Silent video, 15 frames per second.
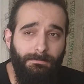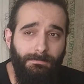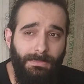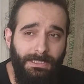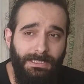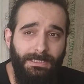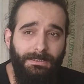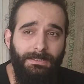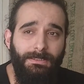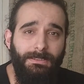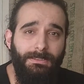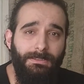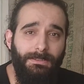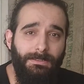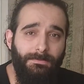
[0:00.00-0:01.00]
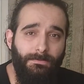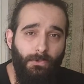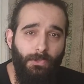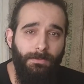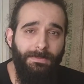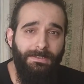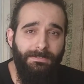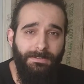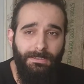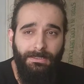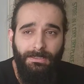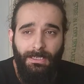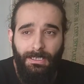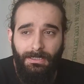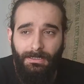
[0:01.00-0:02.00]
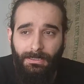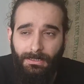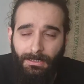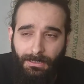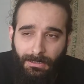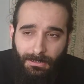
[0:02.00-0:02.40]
makinenin volümetrik yani